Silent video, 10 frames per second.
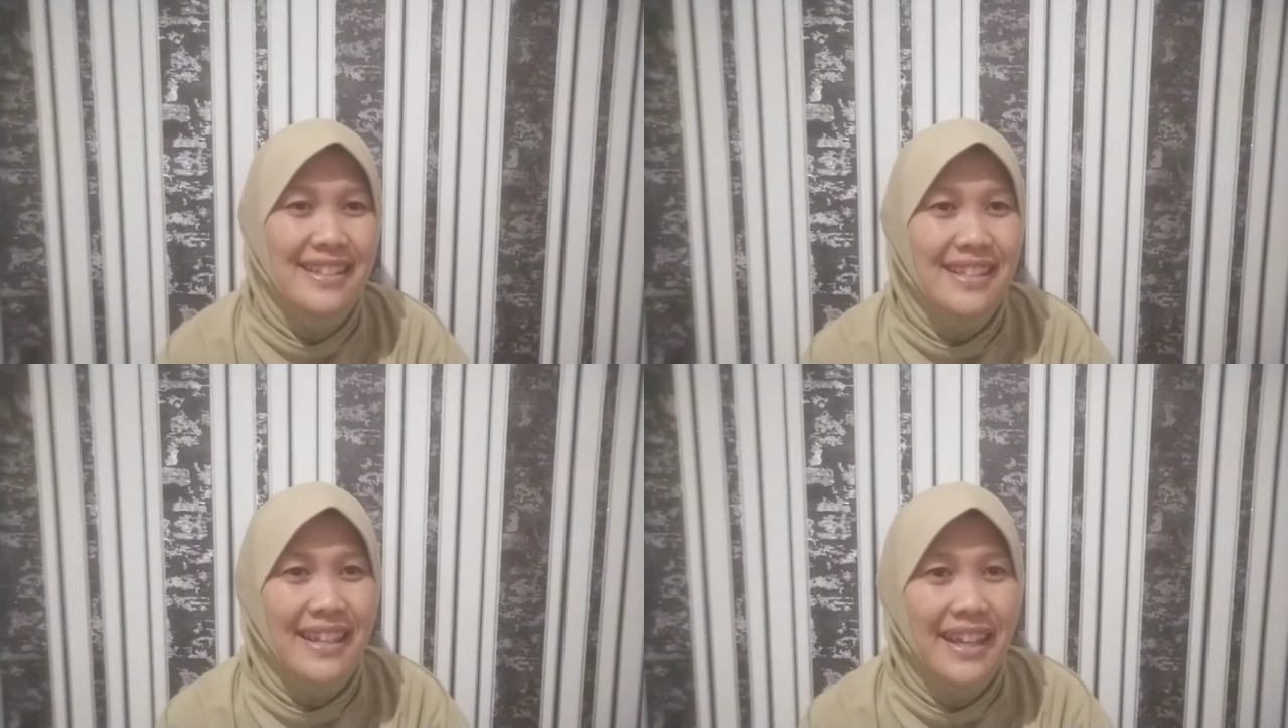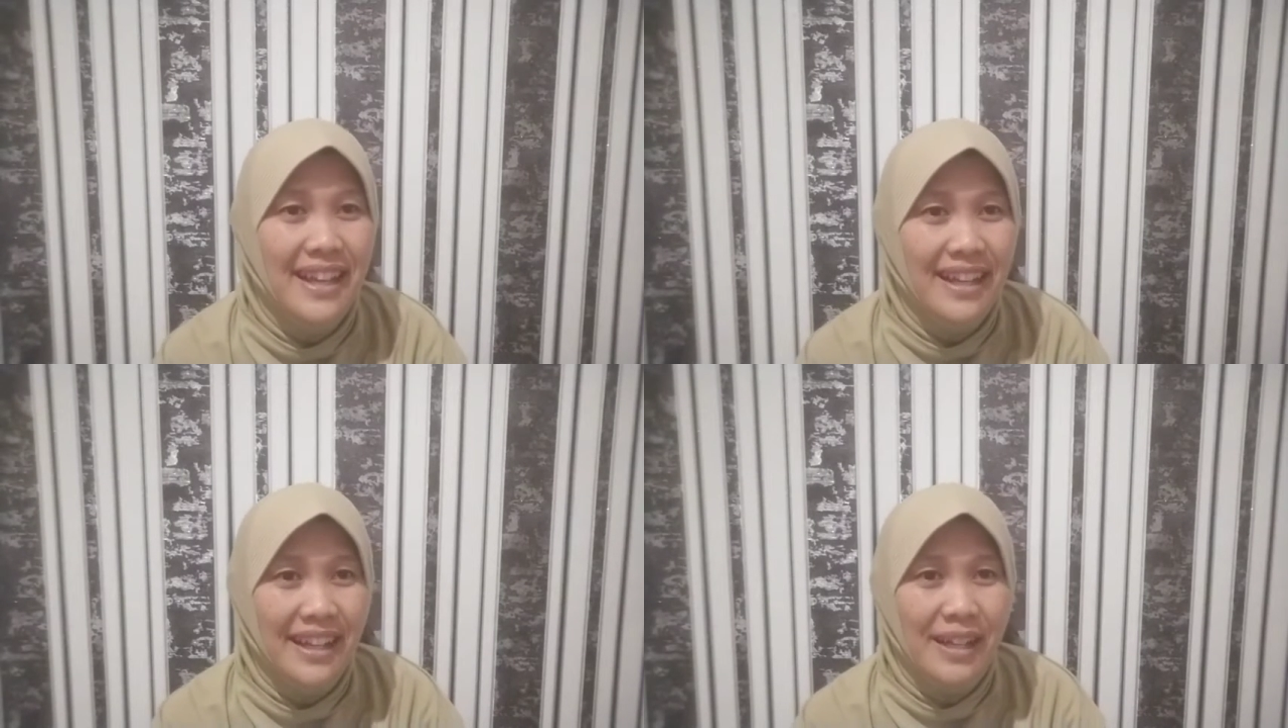
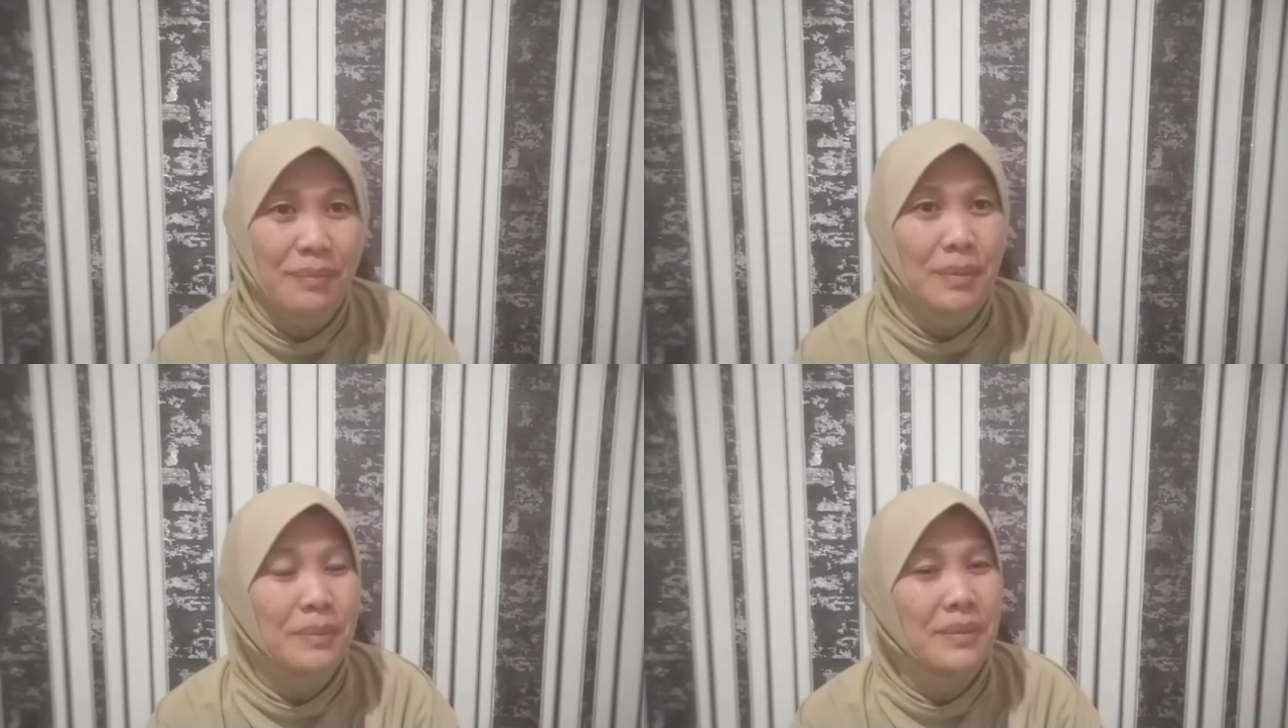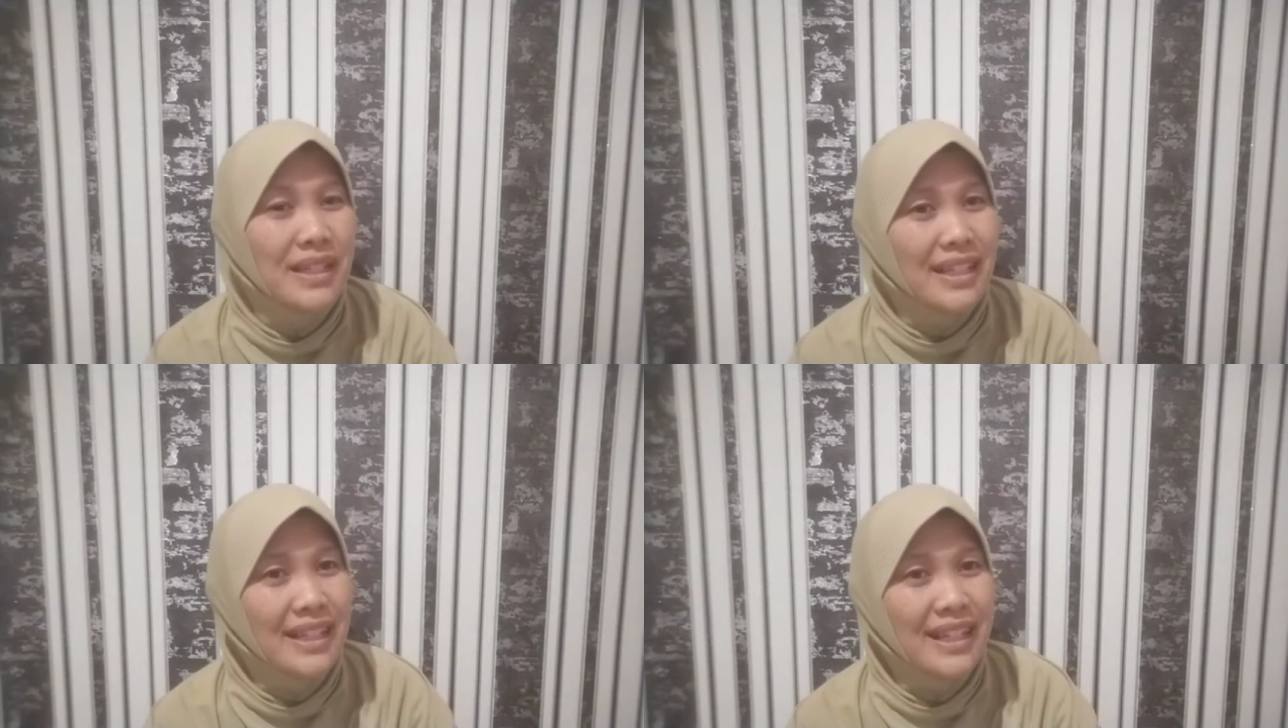saya akan
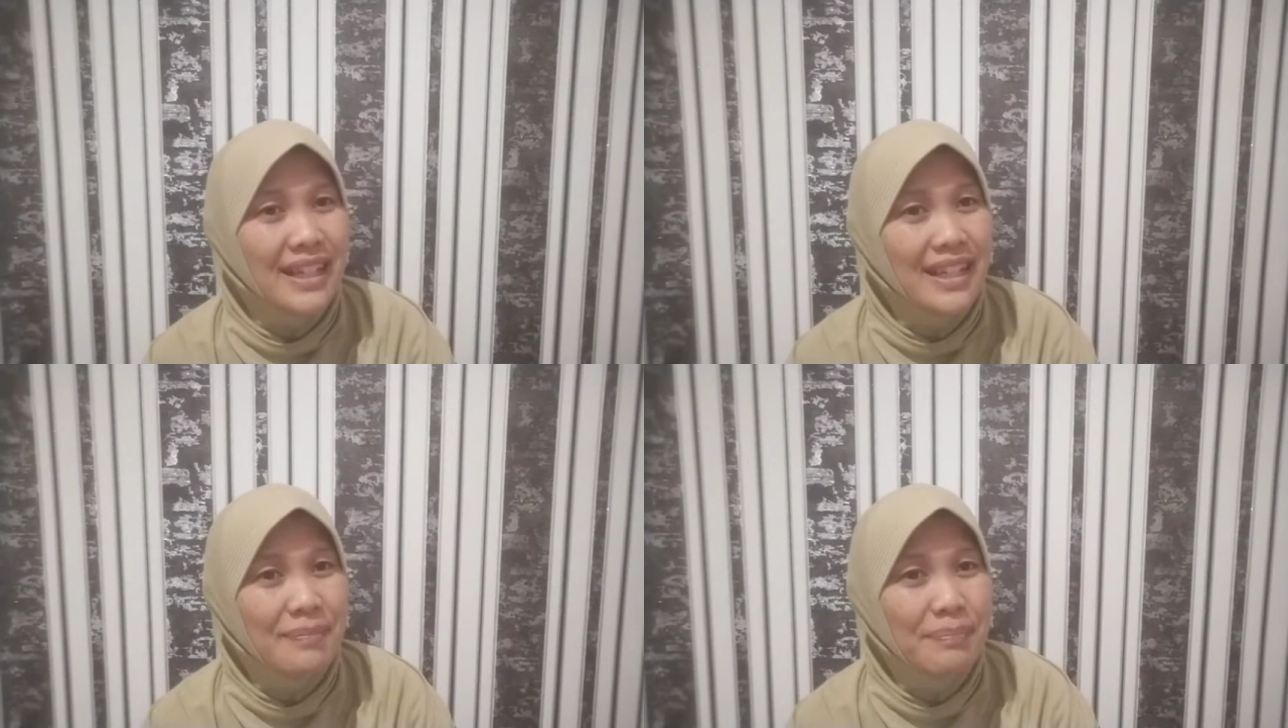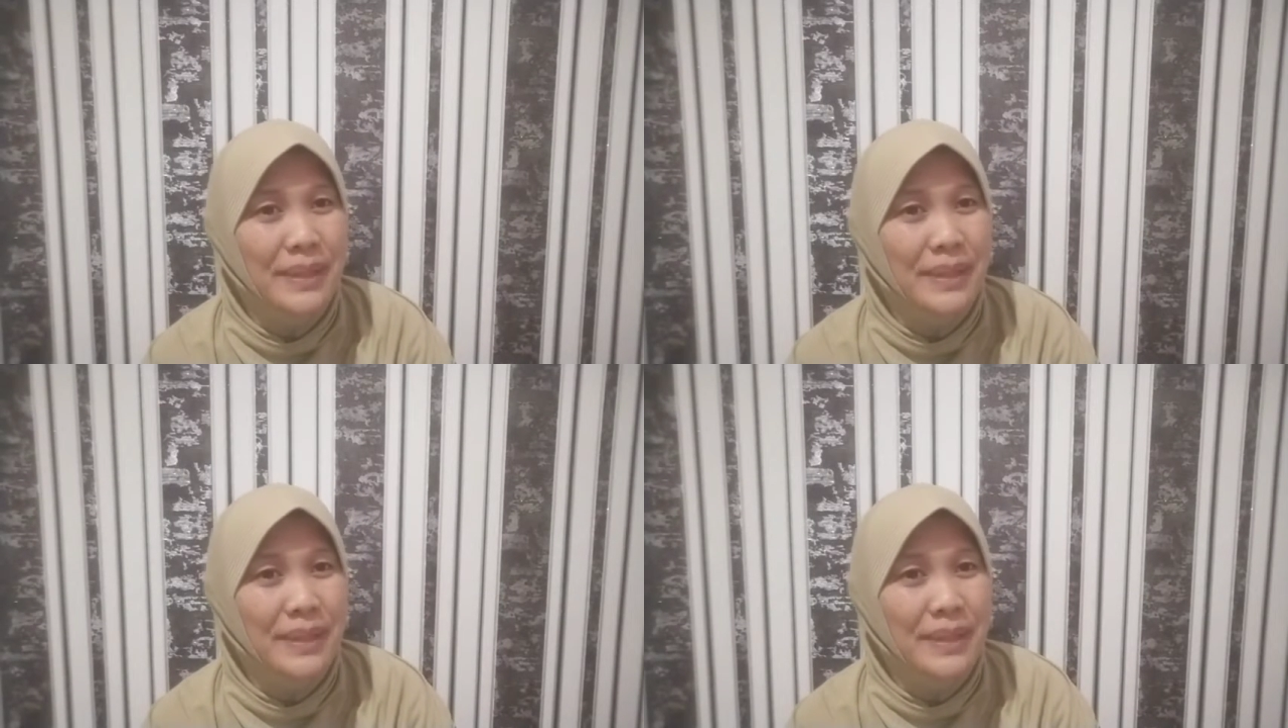memberikan